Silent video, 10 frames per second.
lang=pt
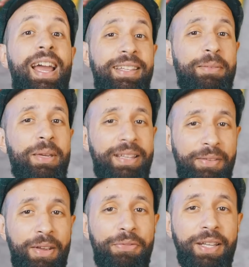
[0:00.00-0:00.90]
Ah, e também
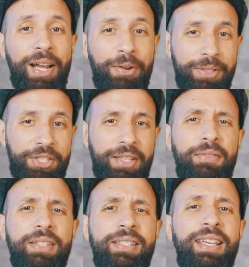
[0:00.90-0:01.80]
teve a final, né? Já
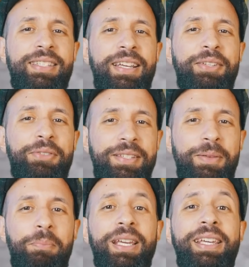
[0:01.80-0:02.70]
tava esquecendo
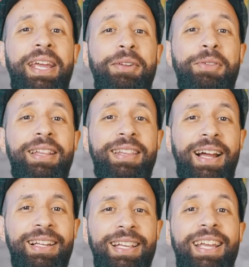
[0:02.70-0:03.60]
desse pequeno
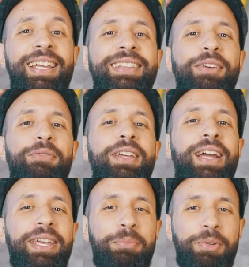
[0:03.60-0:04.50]
detalhe. Então
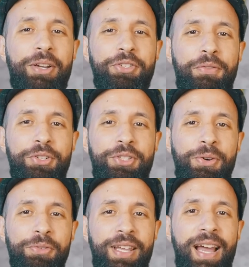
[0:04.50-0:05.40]
fica aí porque eu já vou te
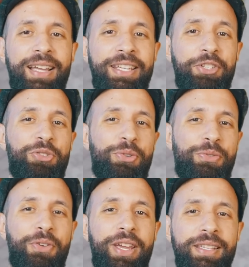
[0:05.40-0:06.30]
contar que
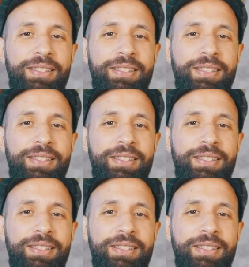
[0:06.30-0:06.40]
jogo foi